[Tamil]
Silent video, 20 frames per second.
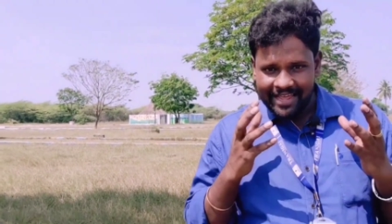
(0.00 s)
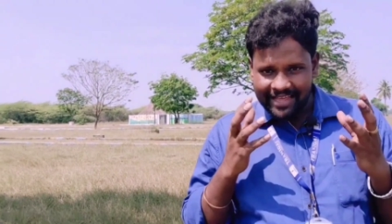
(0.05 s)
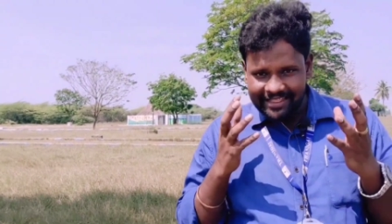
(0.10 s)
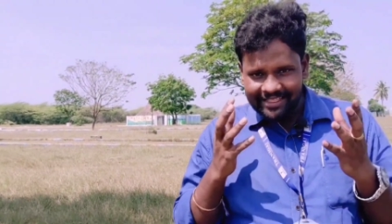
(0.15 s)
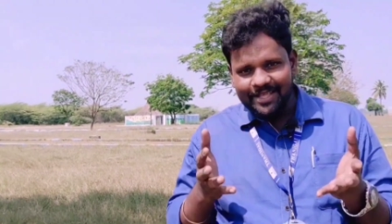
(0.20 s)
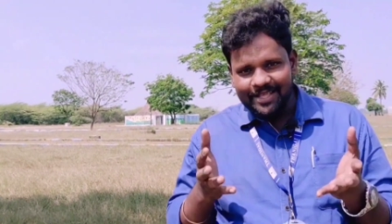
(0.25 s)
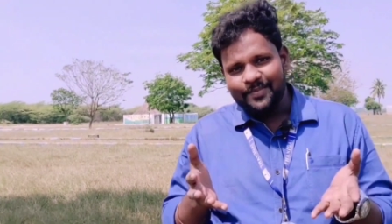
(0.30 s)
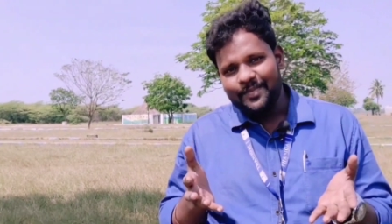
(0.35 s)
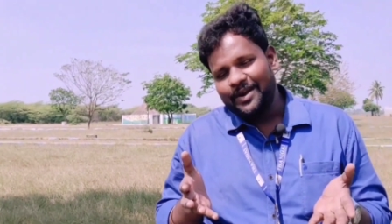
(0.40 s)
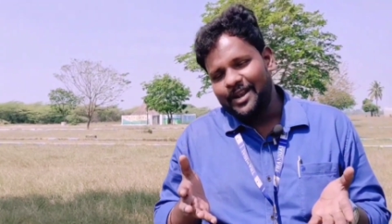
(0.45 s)

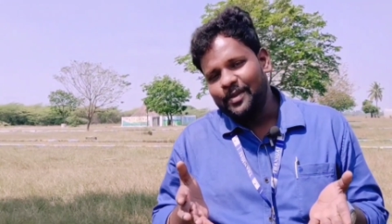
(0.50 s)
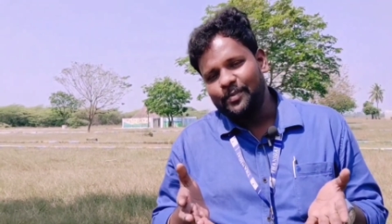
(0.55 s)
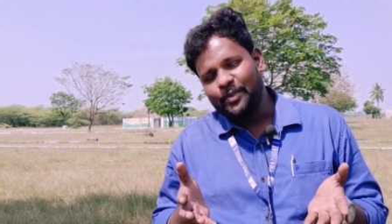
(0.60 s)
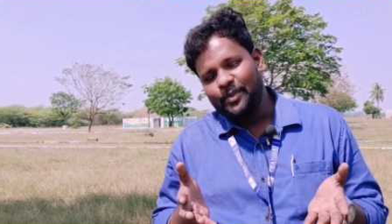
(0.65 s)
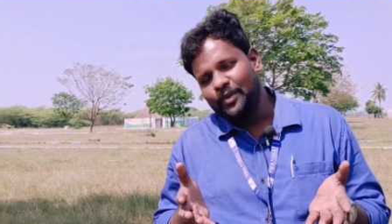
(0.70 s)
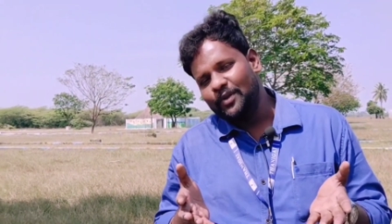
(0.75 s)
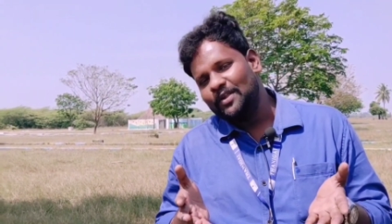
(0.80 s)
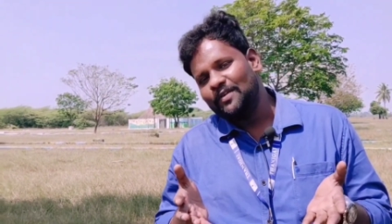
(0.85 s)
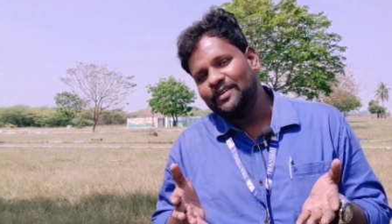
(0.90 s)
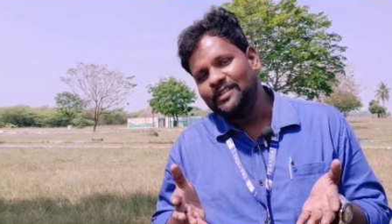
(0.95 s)
இந்த
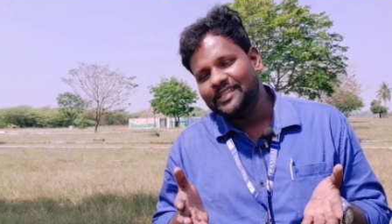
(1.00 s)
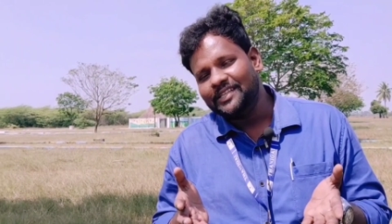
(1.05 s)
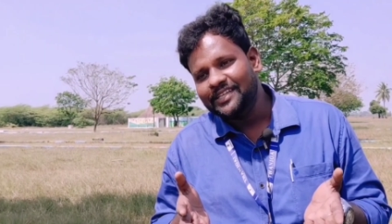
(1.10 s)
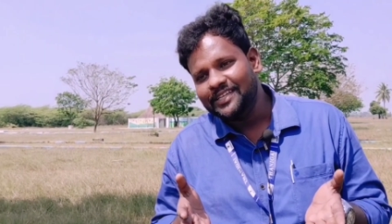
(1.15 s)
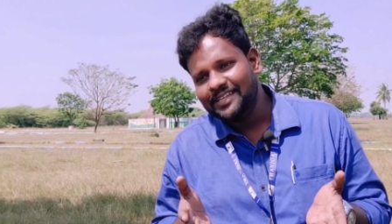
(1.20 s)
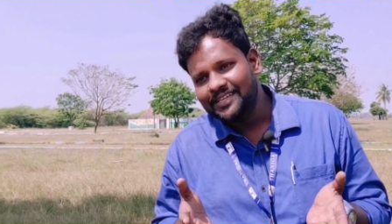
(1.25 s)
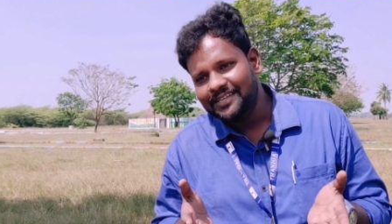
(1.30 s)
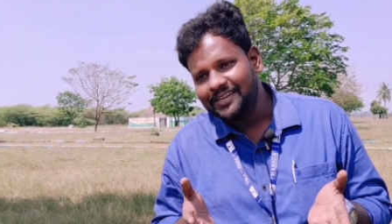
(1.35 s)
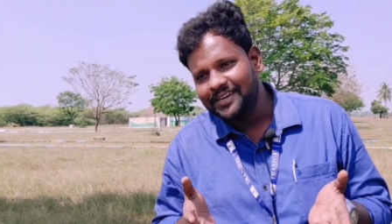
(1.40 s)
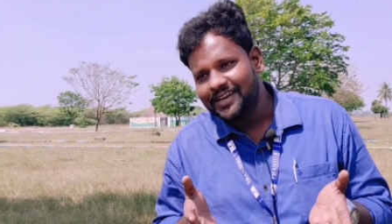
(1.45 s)
மனைப்பிரிவில்
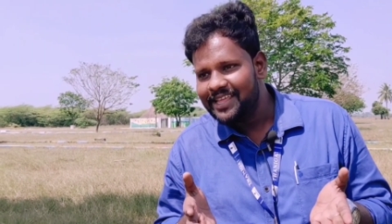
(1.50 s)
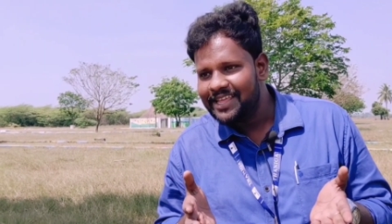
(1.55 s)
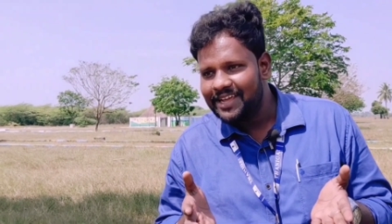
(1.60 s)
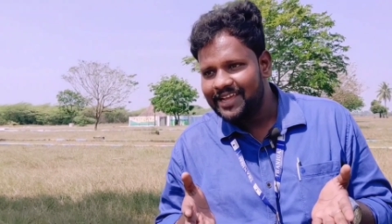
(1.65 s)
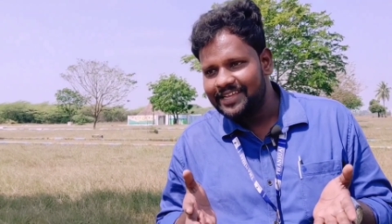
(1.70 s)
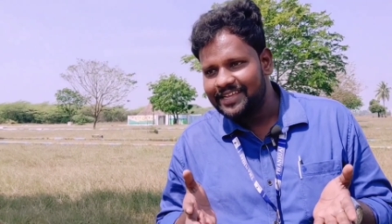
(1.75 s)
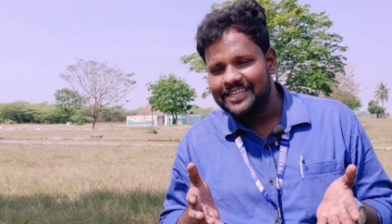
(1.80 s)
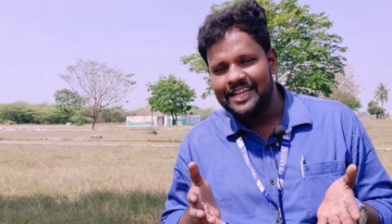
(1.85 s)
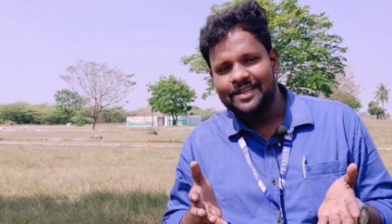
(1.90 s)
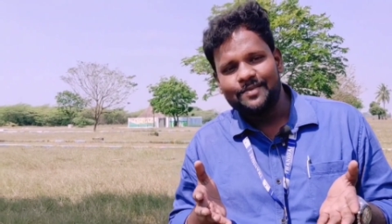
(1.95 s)
வந்துட்டு
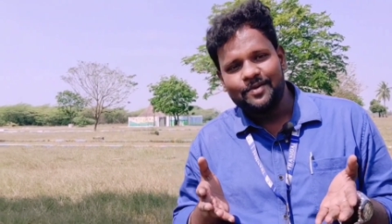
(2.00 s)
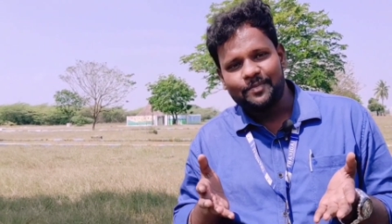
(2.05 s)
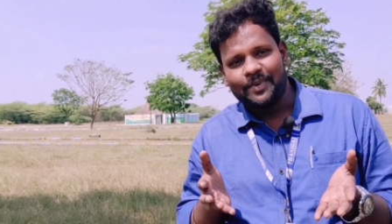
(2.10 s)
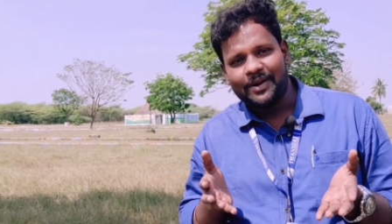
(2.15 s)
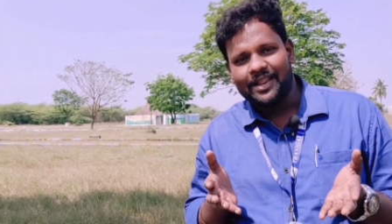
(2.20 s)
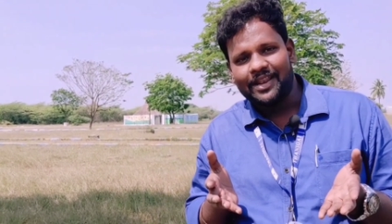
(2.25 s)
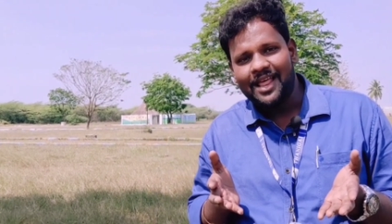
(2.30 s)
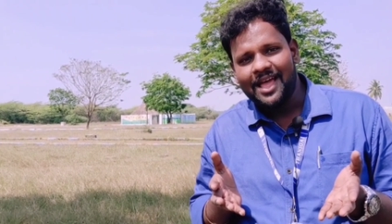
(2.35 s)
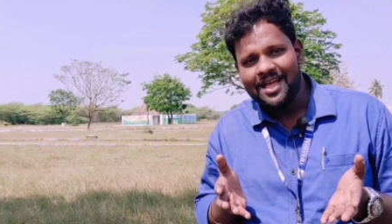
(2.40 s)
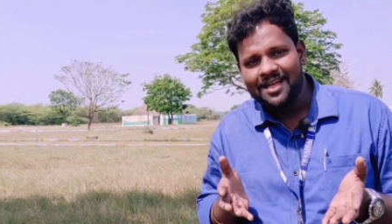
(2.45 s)
நீங்கள் என்ஜாய்மெண்ட்
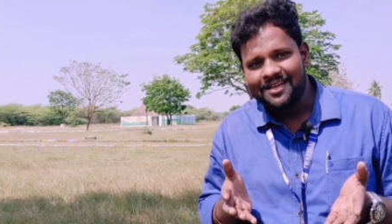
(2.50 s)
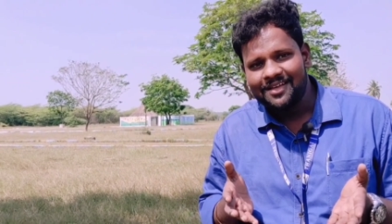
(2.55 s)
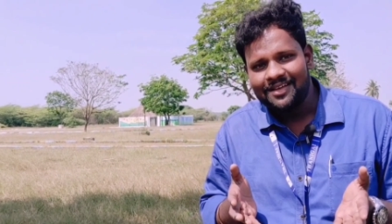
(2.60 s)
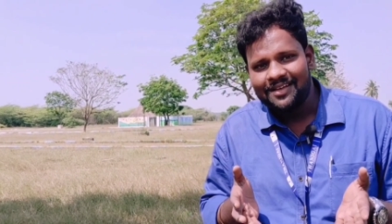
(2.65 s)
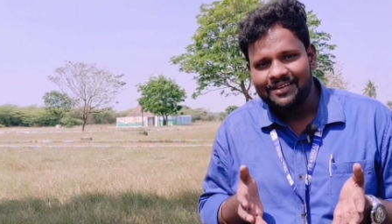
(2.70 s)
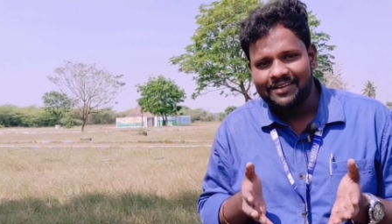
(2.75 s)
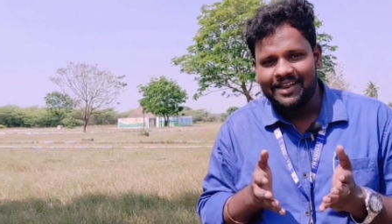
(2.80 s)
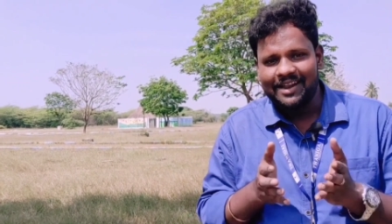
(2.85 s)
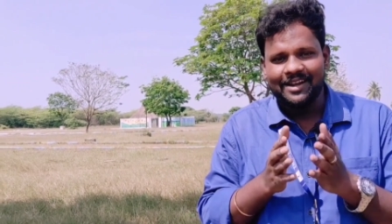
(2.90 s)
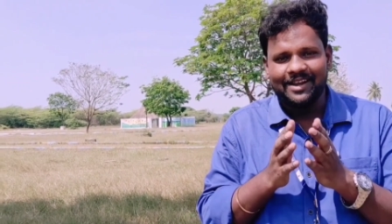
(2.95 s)
பண்ணலாம்
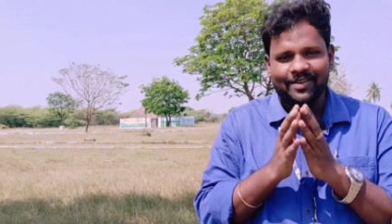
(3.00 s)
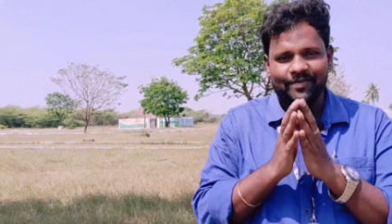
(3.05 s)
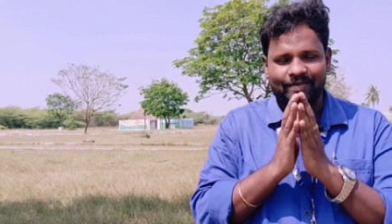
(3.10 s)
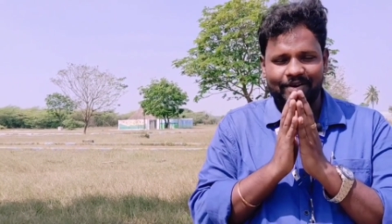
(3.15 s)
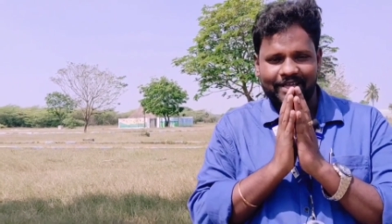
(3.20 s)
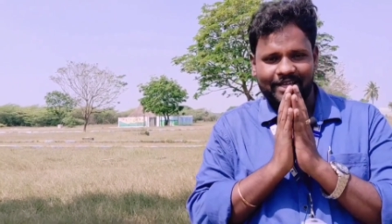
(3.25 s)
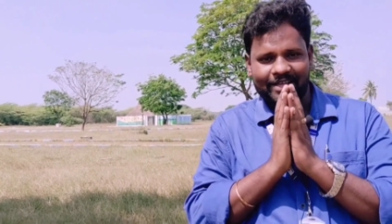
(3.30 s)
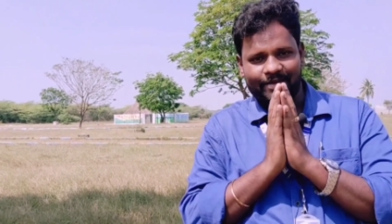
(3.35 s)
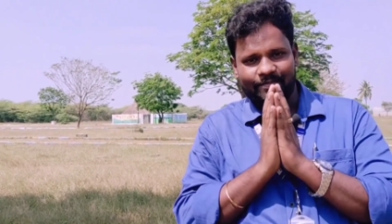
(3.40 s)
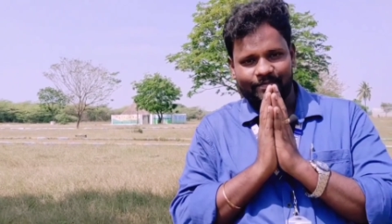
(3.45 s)
நன்றி
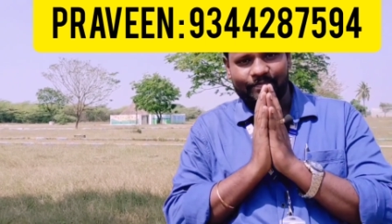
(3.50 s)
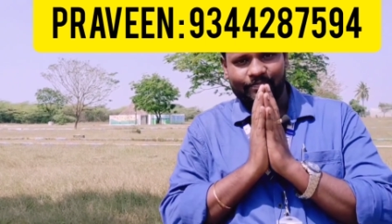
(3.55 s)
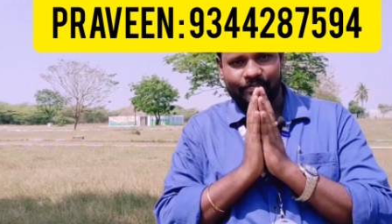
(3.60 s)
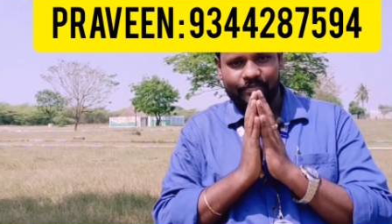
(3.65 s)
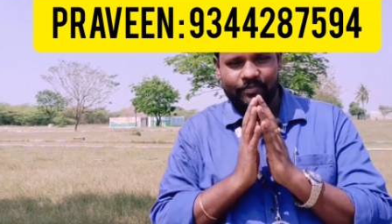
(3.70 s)
வணக்கம்